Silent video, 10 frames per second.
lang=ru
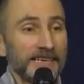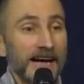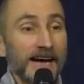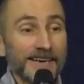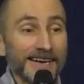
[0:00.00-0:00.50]

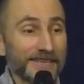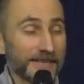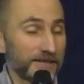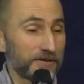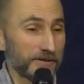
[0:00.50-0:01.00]
А как
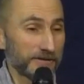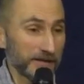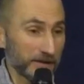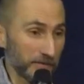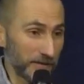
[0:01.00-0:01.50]
Христос
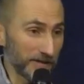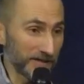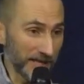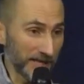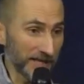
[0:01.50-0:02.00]
возлюбил
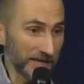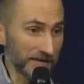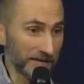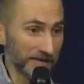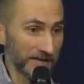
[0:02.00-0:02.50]
церковь?
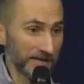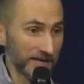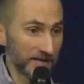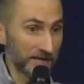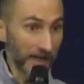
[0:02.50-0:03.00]

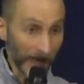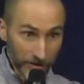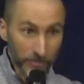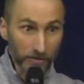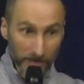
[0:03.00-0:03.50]
так,
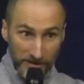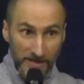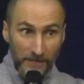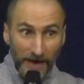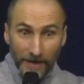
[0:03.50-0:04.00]
что аж
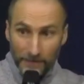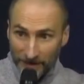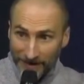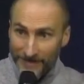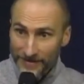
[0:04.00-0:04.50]
себя
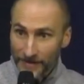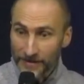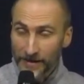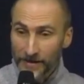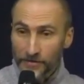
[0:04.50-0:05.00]
предал,
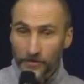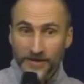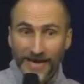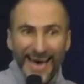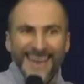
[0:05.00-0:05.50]
то
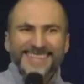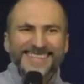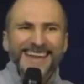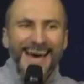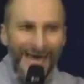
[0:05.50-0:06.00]
есть
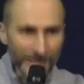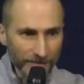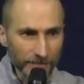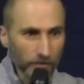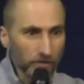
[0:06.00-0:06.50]
отдал,
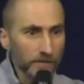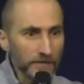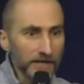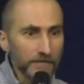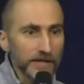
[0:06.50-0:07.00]
в другом
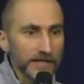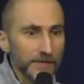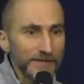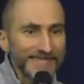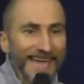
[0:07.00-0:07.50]
переводе
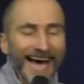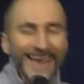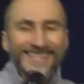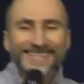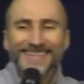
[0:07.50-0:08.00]
написано,
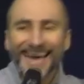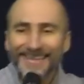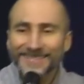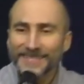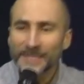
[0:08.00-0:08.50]

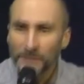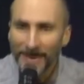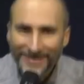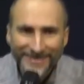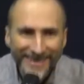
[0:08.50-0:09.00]
отдал
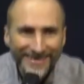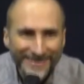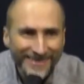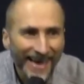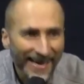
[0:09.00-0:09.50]
себя за
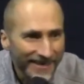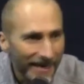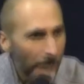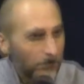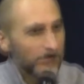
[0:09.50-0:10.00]

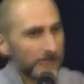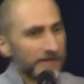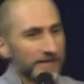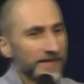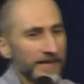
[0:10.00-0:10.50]
церковь.
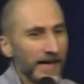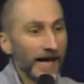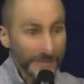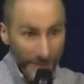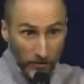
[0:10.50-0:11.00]

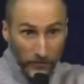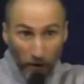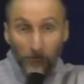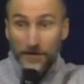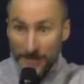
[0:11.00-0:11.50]
Это
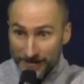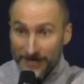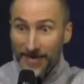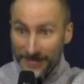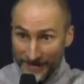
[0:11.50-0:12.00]
любовь
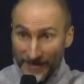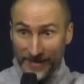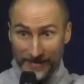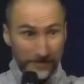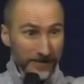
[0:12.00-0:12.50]
Христа к
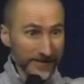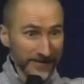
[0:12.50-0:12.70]
церкви.